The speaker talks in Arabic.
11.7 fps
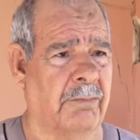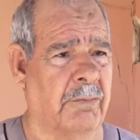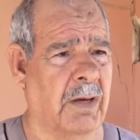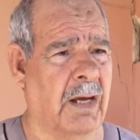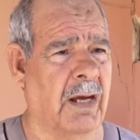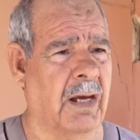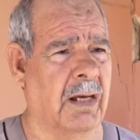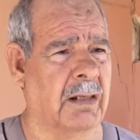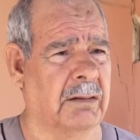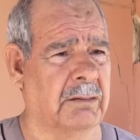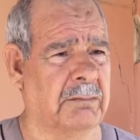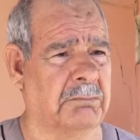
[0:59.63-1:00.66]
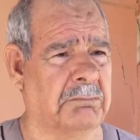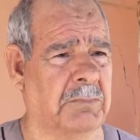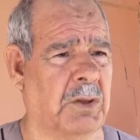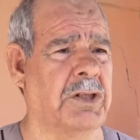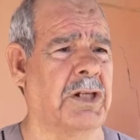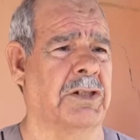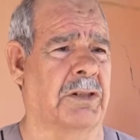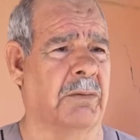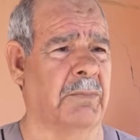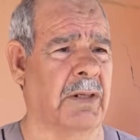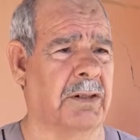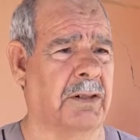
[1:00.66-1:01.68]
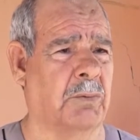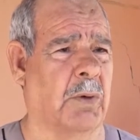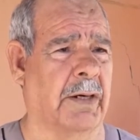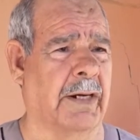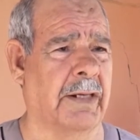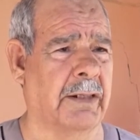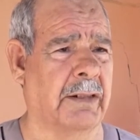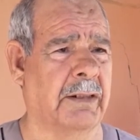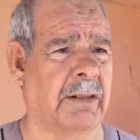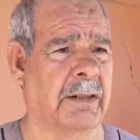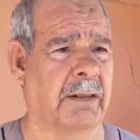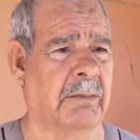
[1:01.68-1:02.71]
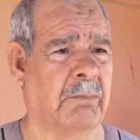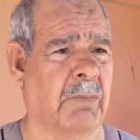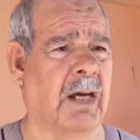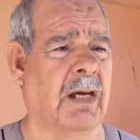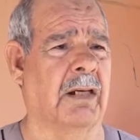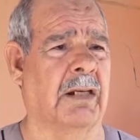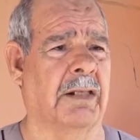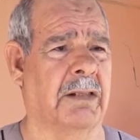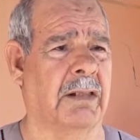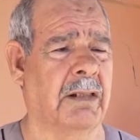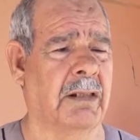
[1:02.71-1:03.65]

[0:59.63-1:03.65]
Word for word: فاجزت من الدوره ما خليت